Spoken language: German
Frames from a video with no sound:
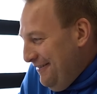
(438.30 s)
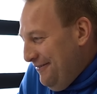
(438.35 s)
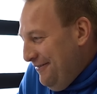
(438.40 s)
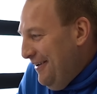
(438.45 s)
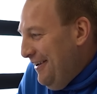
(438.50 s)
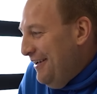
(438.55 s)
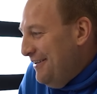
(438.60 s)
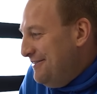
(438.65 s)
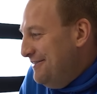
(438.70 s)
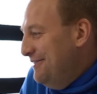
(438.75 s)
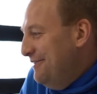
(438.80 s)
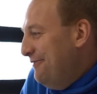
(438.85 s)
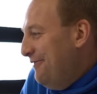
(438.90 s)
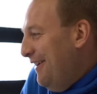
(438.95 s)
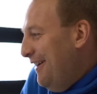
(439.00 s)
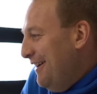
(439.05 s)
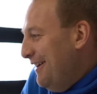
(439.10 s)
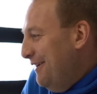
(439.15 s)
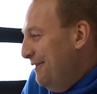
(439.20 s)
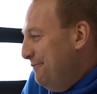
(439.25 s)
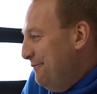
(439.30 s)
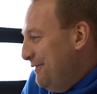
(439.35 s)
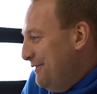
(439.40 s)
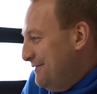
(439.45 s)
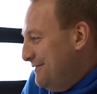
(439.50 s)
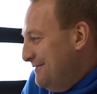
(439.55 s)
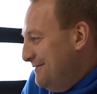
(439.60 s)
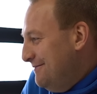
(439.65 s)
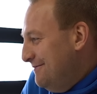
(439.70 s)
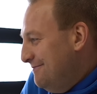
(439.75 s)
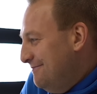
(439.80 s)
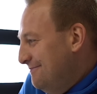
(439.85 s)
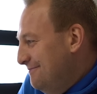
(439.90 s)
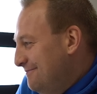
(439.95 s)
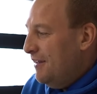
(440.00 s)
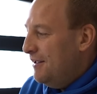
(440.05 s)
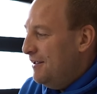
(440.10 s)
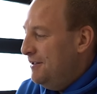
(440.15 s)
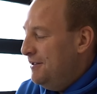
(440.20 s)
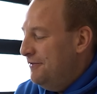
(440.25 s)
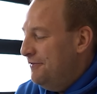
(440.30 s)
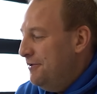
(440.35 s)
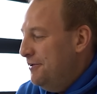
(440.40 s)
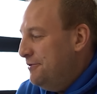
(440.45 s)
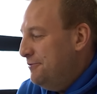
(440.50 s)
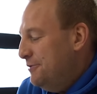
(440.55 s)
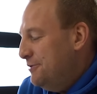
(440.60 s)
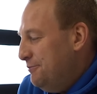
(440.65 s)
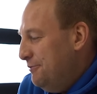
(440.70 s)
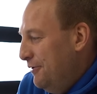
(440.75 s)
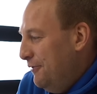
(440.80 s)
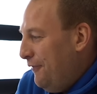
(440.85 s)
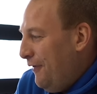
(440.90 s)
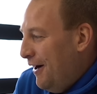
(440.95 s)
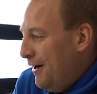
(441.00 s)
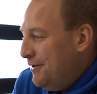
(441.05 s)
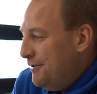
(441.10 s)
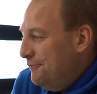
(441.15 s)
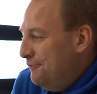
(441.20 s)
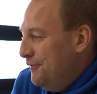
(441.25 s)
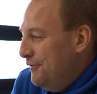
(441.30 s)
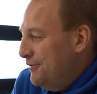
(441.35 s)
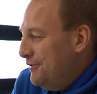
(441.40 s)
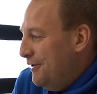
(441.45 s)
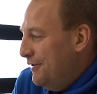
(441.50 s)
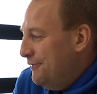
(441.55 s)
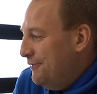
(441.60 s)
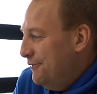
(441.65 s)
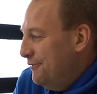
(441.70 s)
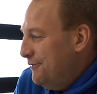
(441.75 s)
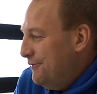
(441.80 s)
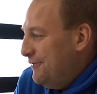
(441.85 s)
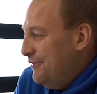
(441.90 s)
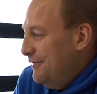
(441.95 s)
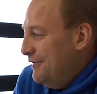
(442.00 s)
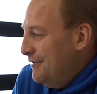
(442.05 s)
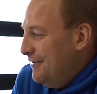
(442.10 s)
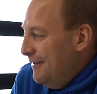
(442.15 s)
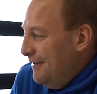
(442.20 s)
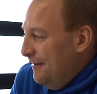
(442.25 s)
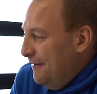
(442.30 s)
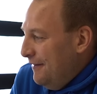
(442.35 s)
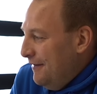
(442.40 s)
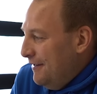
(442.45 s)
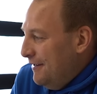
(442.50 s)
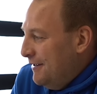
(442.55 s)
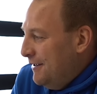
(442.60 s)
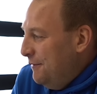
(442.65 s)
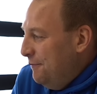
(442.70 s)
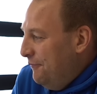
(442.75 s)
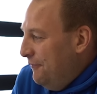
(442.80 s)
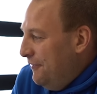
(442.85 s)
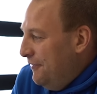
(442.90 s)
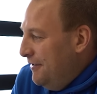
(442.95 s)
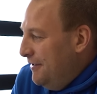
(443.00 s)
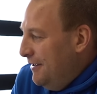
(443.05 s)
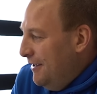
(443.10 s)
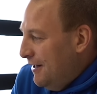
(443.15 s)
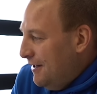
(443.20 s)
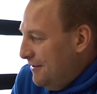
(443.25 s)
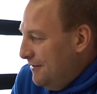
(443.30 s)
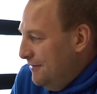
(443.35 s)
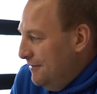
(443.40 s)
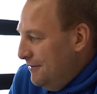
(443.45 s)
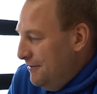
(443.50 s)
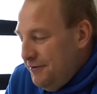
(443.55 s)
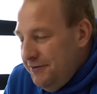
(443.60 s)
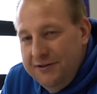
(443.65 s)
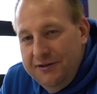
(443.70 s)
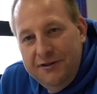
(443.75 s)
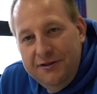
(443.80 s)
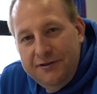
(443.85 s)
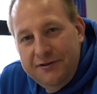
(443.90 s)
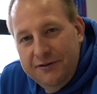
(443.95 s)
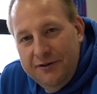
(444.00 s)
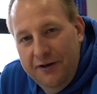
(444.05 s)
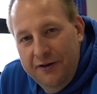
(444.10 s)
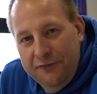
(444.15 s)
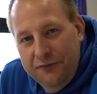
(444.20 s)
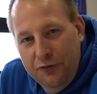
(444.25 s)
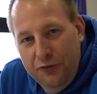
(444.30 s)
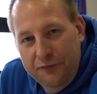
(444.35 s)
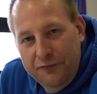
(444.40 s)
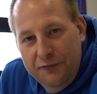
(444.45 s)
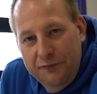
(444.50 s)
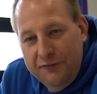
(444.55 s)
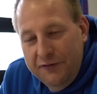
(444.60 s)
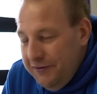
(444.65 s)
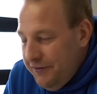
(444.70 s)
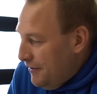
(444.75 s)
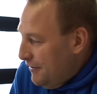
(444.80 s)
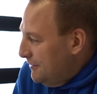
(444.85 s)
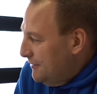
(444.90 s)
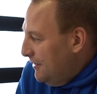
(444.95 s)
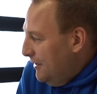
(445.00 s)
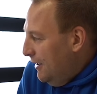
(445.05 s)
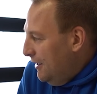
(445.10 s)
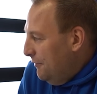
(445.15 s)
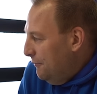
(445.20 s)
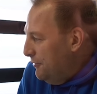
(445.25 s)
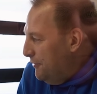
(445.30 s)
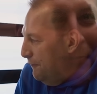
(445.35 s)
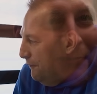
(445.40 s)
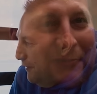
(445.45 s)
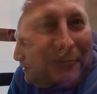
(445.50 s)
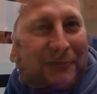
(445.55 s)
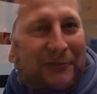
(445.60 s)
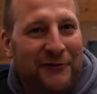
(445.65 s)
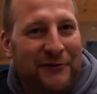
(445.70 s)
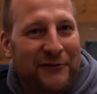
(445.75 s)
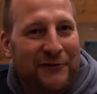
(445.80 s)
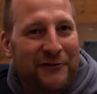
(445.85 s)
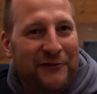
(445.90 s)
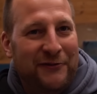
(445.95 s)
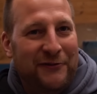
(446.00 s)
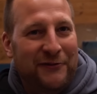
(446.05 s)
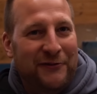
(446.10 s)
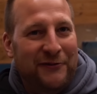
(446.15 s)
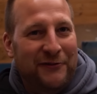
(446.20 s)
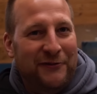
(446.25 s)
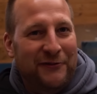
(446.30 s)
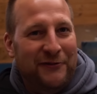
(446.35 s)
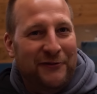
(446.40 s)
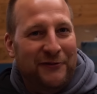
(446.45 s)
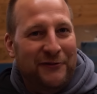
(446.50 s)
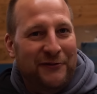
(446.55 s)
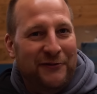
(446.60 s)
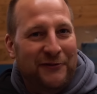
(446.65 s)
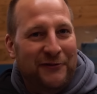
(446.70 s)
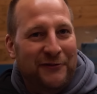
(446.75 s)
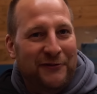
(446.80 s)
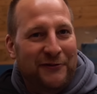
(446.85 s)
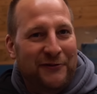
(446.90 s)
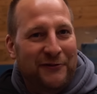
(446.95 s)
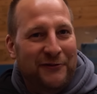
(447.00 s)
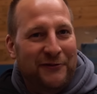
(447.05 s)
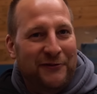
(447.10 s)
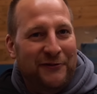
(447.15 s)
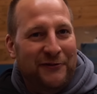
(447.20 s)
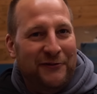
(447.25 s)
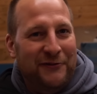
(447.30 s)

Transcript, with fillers: Wir lassen die Frage am besten. Hier sehe ich zum Beispiel eine Frage, die finde ich ganz lustig. Gibt es die Jacke, die ich also oft im Winter getragen mit den verschiedenen Firmenlogos bei dem Shop?